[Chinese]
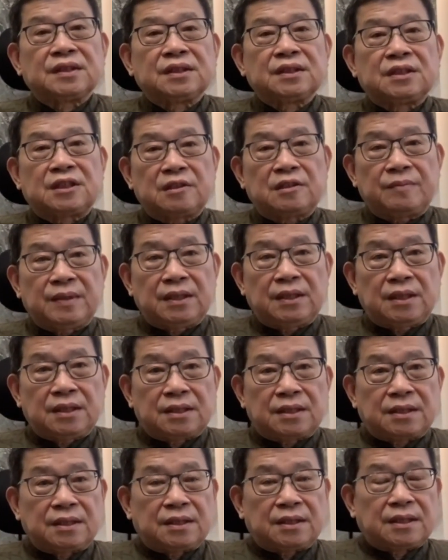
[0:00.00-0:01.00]
殖民地
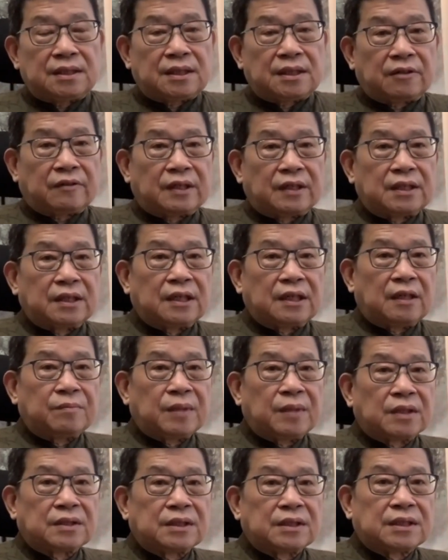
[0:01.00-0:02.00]
时期在《反英看
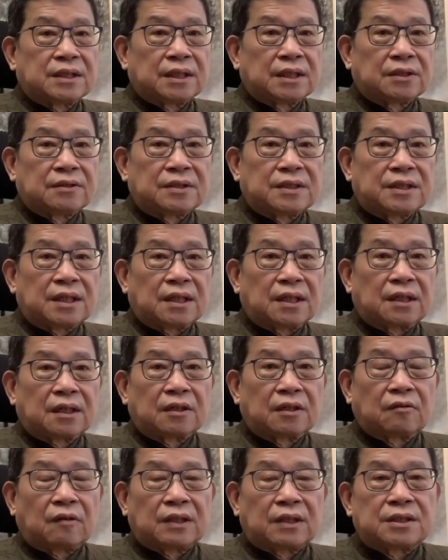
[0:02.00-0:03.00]
报》之前，对香港的
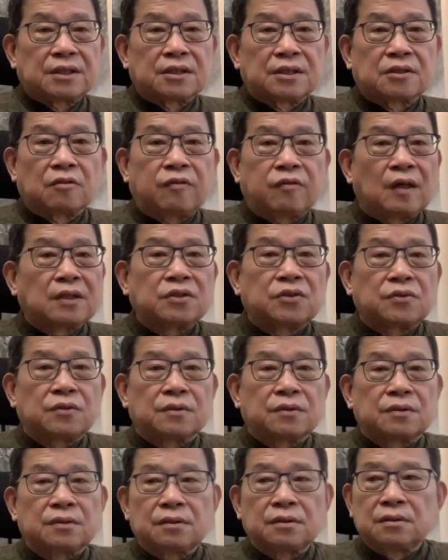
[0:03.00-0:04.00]
管制是放纵。
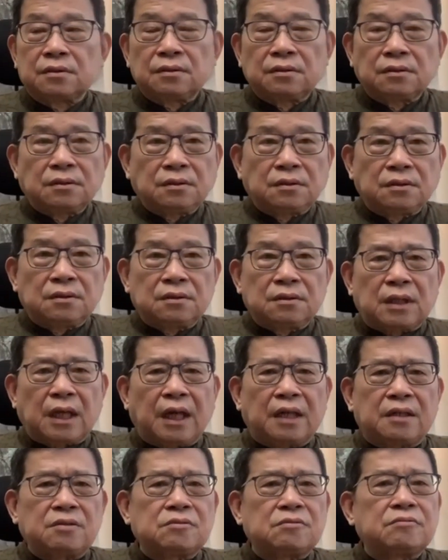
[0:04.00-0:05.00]

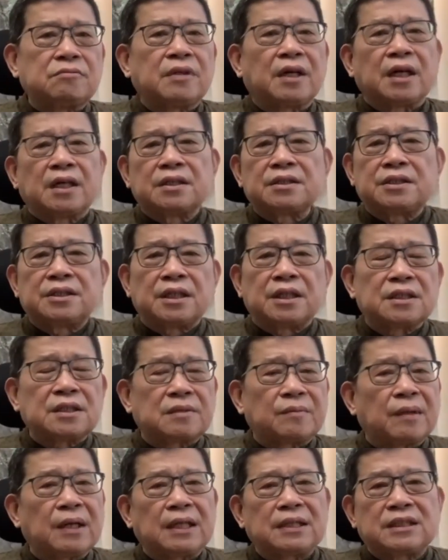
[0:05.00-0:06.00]
贪污横行，什
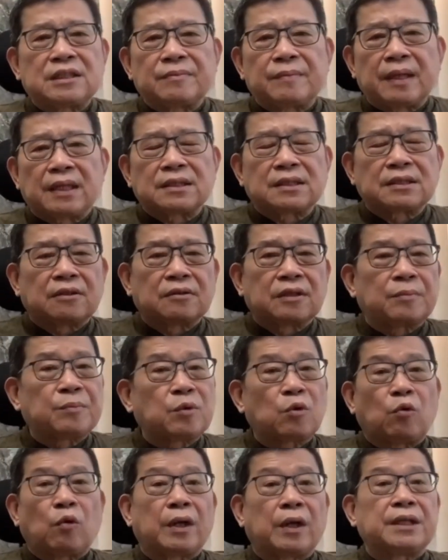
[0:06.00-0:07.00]
么乱七八糟，他不
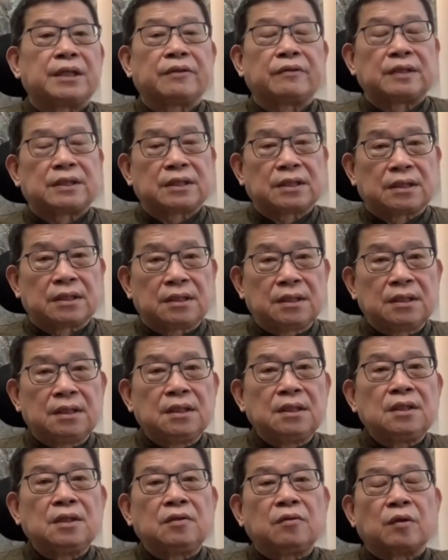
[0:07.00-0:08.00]
管你，反正
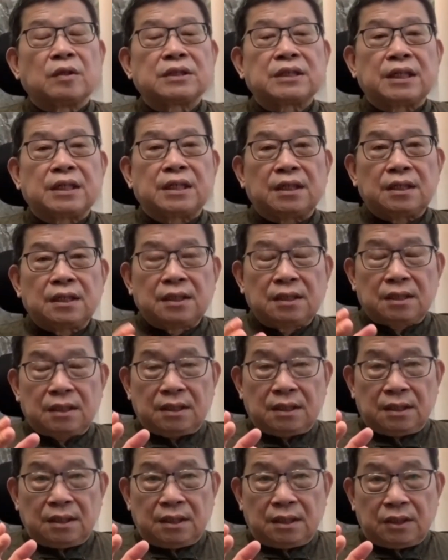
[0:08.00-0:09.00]
我在
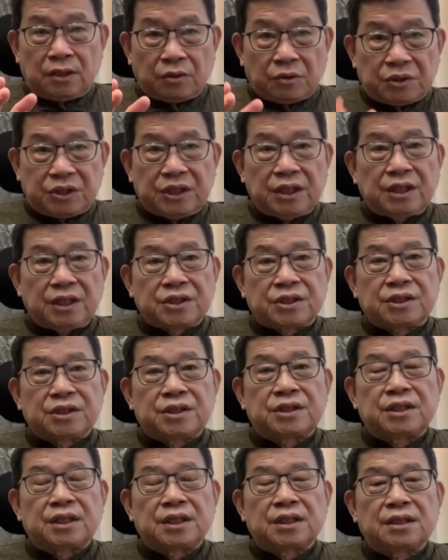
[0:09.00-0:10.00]
有限的时
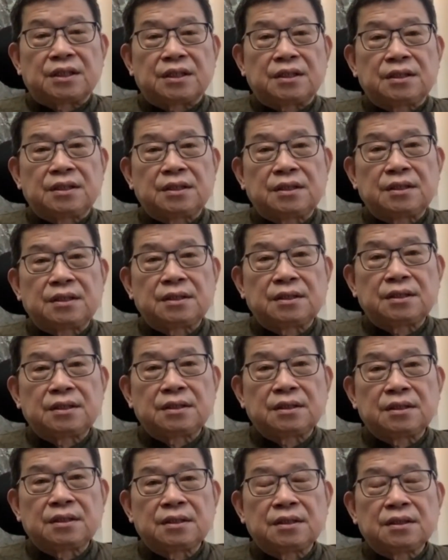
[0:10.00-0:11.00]
间
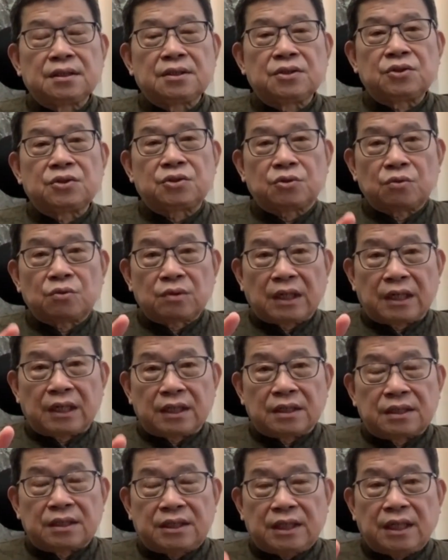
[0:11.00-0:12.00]
租来
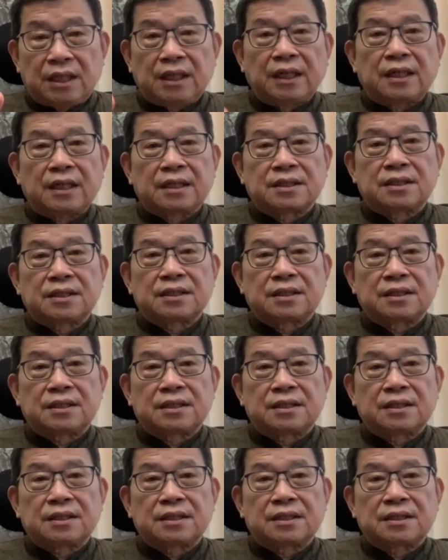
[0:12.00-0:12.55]
的、借来的、时